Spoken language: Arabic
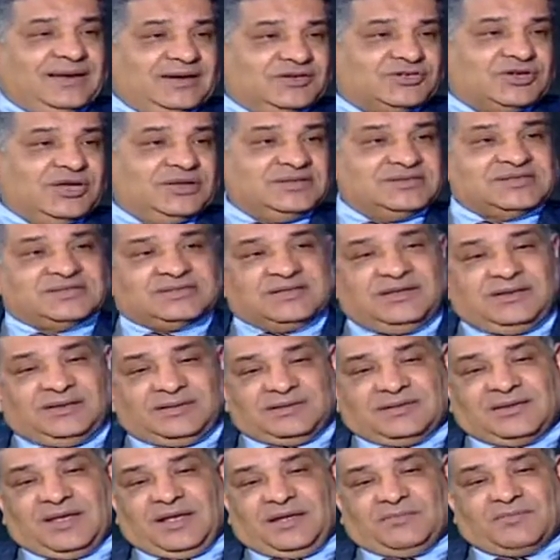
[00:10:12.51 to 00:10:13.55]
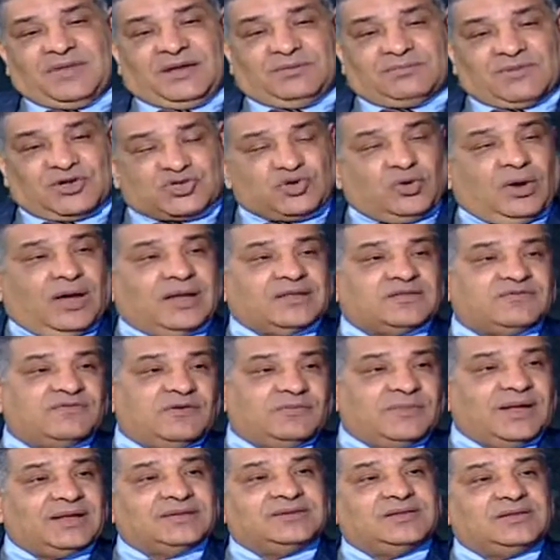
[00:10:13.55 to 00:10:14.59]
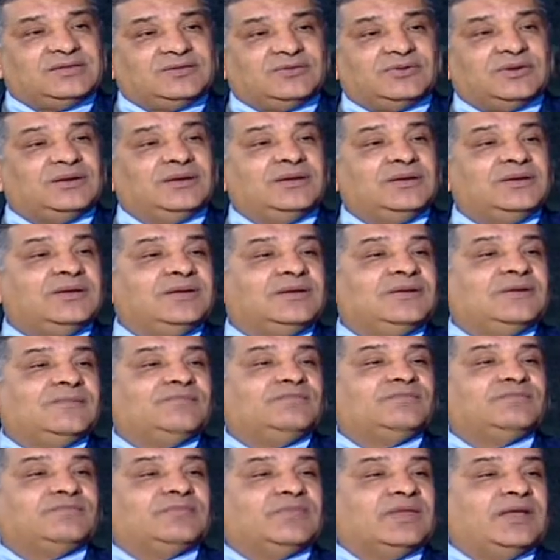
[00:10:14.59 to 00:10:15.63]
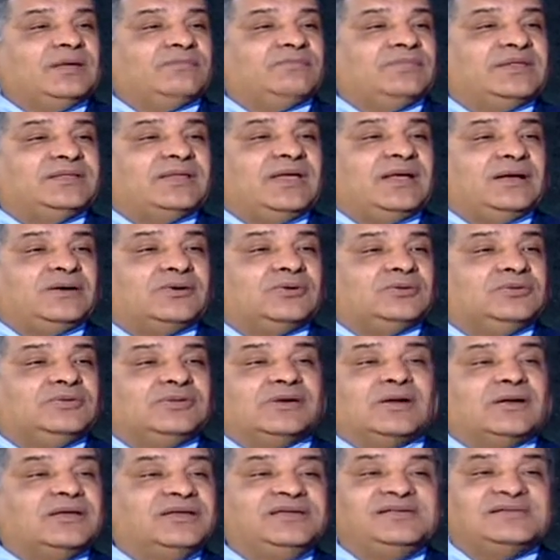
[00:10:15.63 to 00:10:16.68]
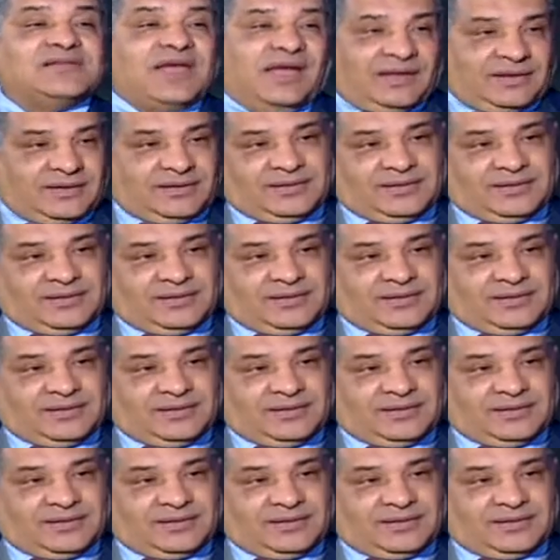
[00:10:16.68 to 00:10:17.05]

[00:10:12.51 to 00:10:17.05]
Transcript: علشان الصين تعمل مشروعات في بعض الدول بتاخد رهينه